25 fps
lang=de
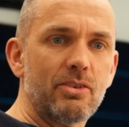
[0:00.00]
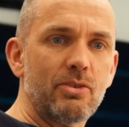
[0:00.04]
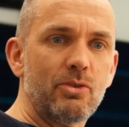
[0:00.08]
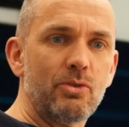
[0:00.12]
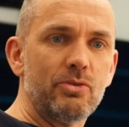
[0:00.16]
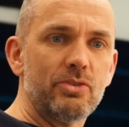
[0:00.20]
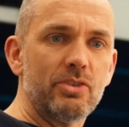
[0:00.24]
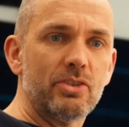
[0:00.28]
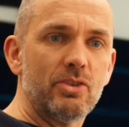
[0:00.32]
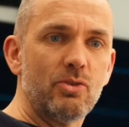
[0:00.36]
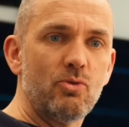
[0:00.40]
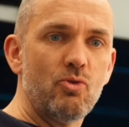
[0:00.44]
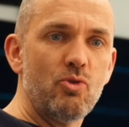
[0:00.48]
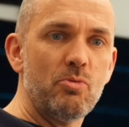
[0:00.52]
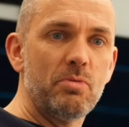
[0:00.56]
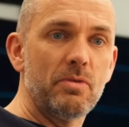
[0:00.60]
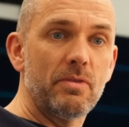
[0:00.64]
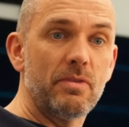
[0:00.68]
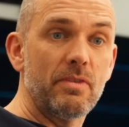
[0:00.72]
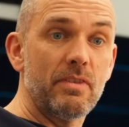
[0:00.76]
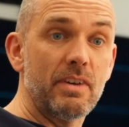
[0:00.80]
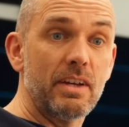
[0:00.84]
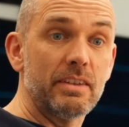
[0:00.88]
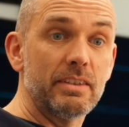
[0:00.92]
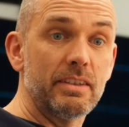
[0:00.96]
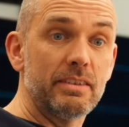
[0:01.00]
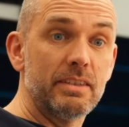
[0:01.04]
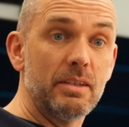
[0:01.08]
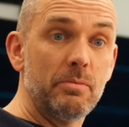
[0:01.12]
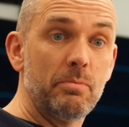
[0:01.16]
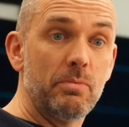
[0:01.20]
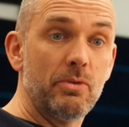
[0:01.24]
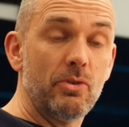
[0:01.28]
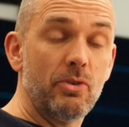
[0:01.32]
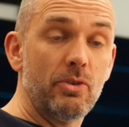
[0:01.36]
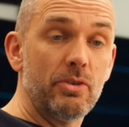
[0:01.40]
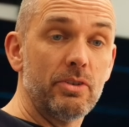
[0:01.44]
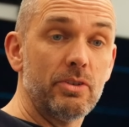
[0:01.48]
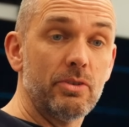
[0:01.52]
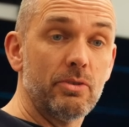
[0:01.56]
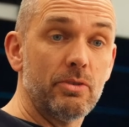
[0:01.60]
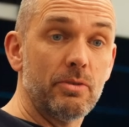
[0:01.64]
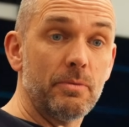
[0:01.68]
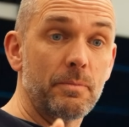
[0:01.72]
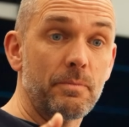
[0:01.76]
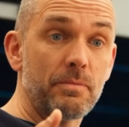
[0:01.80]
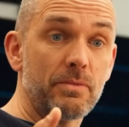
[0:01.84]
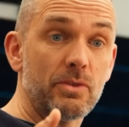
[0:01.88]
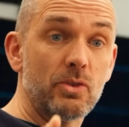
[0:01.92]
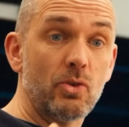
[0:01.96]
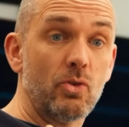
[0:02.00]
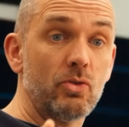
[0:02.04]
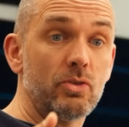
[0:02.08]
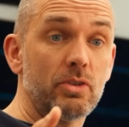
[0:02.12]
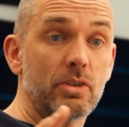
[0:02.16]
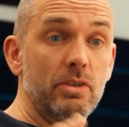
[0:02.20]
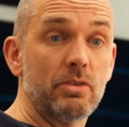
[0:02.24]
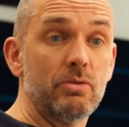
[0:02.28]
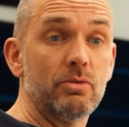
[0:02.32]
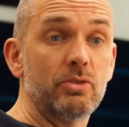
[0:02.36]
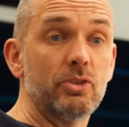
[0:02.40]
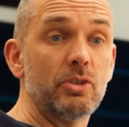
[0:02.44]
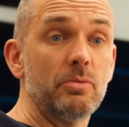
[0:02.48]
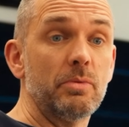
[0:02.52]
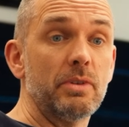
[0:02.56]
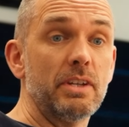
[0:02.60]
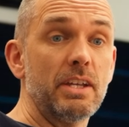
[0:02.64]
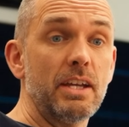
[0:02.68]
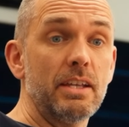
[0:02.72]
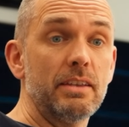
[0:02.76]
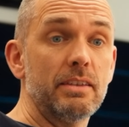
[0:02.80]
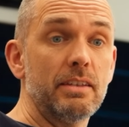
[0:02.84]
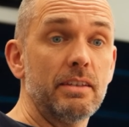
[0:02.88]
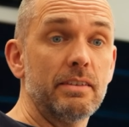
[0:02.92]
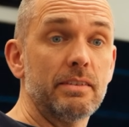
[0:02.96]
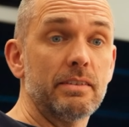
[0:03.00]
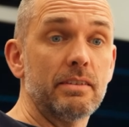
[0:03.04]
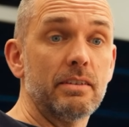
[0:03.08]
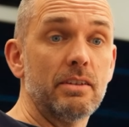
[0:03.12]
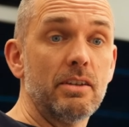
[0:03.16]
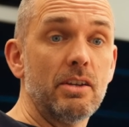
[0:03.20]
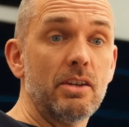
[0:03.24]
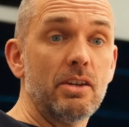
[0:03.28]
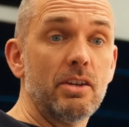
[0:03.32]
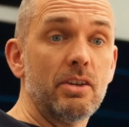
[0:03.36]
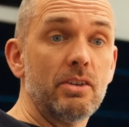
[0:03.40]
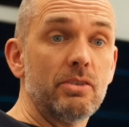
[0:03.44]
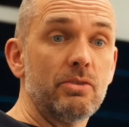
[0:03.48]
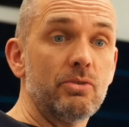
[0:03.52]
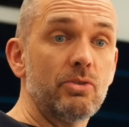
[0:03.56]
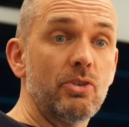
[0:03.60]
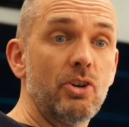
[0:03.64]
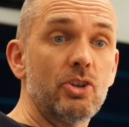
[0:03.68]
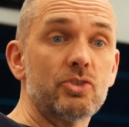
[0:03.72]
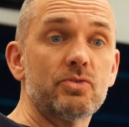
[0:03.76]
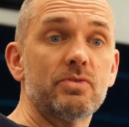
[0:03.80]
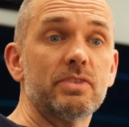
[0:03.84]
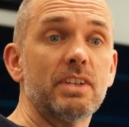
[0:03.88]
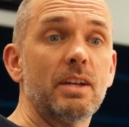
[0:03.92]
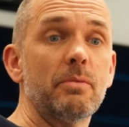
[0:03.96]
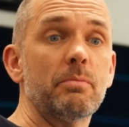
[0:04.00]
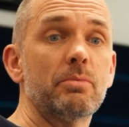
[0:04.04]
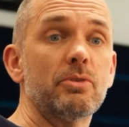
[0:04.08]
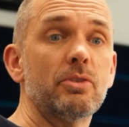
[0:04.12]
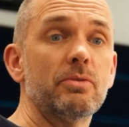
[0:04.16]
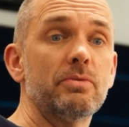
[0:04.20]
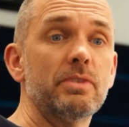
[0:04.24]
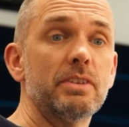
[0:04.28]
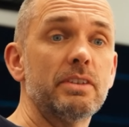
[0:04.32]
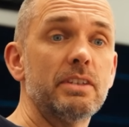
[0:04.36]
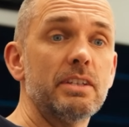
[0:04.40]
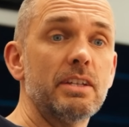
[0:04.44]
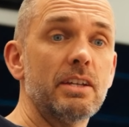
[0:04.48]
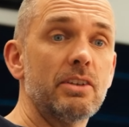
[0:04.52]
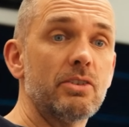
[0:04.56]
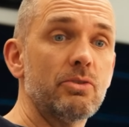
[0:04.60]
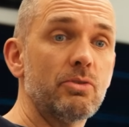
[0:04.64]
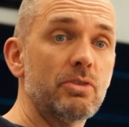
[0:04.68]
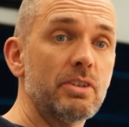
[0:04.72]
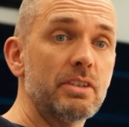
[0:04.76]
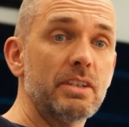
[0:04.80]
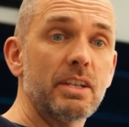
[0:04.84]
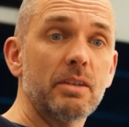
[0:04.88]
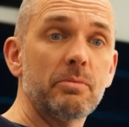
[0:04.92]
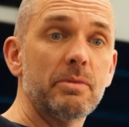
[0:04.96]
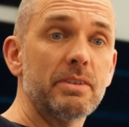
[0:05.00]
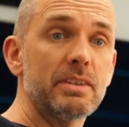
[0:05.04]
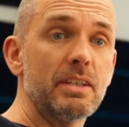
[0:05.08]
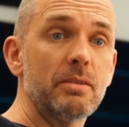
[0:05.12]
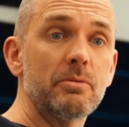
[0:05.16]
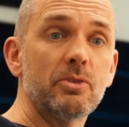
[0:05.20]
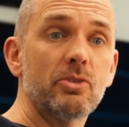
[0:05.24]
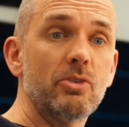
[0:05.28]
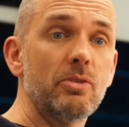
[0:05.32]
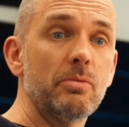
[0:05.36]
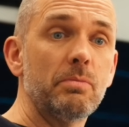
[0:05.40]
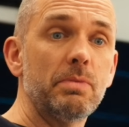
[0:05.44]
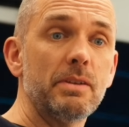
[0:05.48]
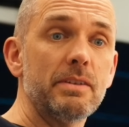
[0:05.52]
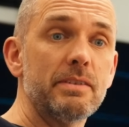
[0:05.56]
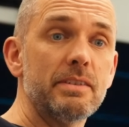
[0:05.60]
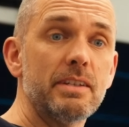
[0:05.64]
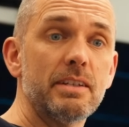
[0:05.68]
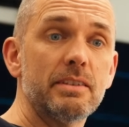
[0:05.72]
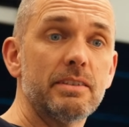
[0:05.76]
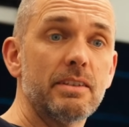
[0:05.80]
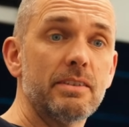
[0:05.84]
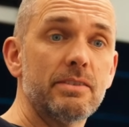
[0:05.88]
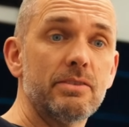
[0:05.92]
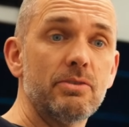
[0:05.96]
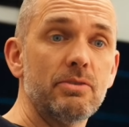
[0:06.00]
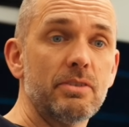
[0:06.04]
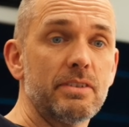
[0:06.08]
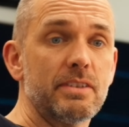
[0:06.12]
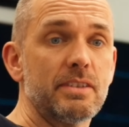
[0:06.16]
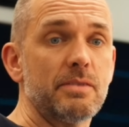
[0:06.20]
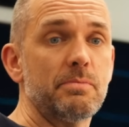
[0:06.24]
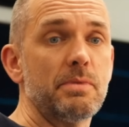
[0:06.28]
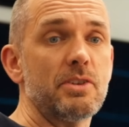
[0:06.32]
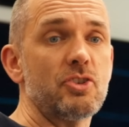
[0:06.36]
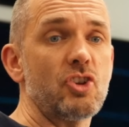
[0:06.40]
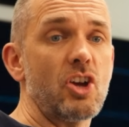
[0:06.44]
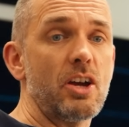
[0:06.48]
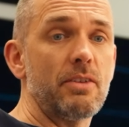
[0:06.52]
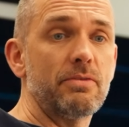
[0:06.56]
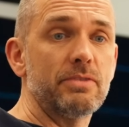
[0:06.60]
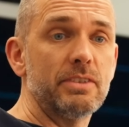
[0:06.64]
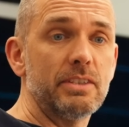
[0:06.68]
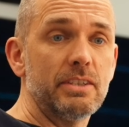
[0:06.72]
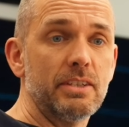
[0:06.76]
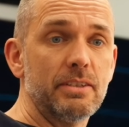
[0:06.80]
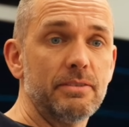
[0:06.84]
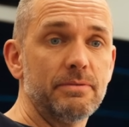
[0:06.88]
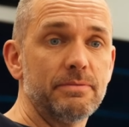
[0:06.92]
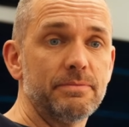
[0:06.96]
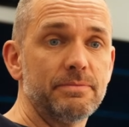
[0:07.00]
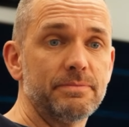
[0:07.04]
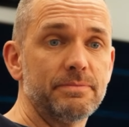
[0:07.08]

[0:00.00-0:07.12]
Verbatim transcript: Oder der Haube verwendet Deployo Docker und Kubernetes. Du kannst von dem profitieren, ohne dich mit dem komplizierten Zeug zu beschäftigen.